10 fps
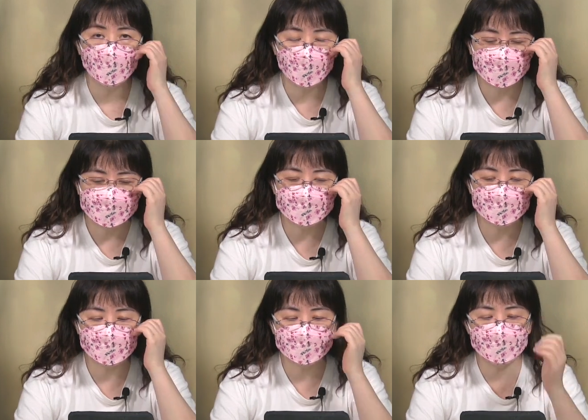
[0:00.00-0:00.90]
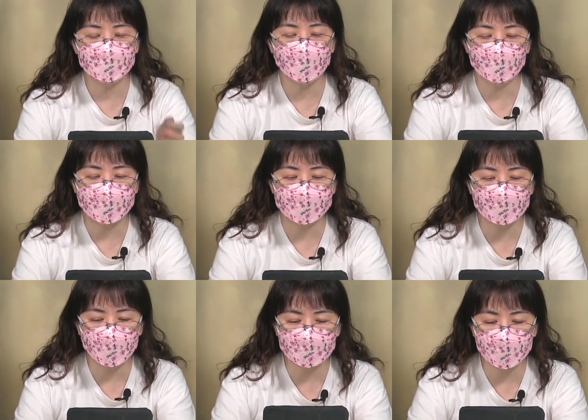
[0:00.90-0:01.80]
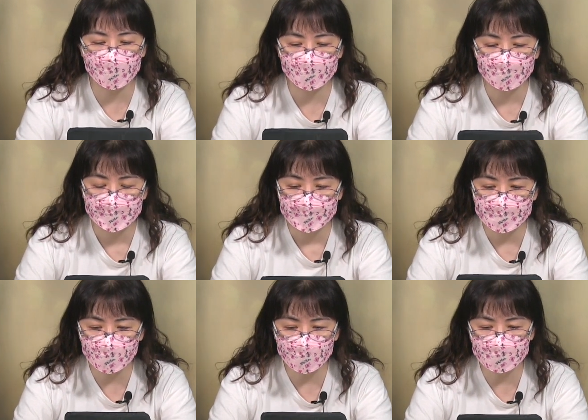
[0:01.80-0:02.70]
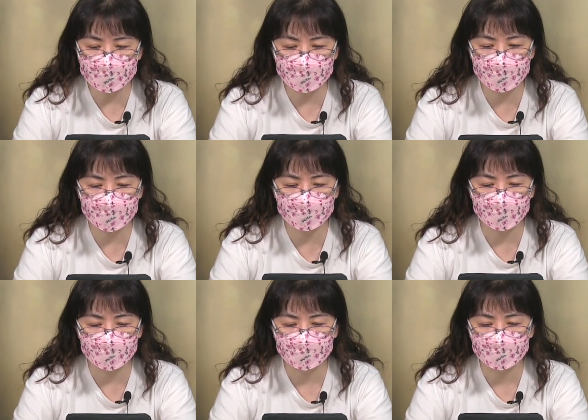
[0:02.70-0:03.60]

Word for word: 我们一起低头来祷告，耶稣，谢谢你，